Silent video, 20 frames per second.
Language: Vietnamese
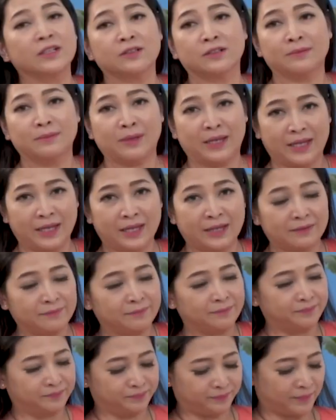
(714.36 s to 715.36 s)
về người mẹ.
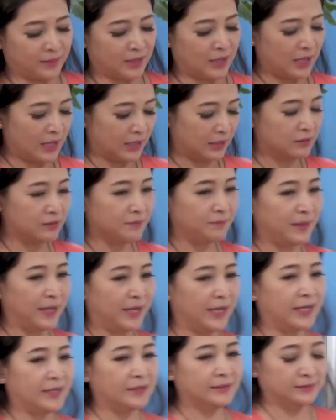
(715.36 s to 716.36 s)
Người
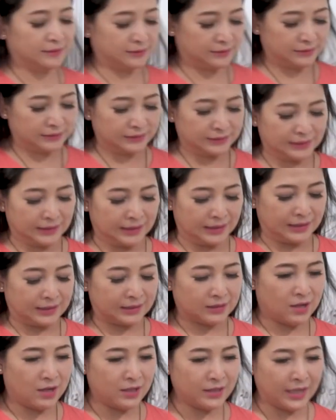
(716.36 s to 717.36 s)
mẹ
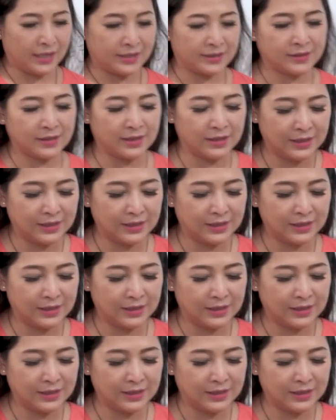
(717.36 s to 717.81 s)
có ngày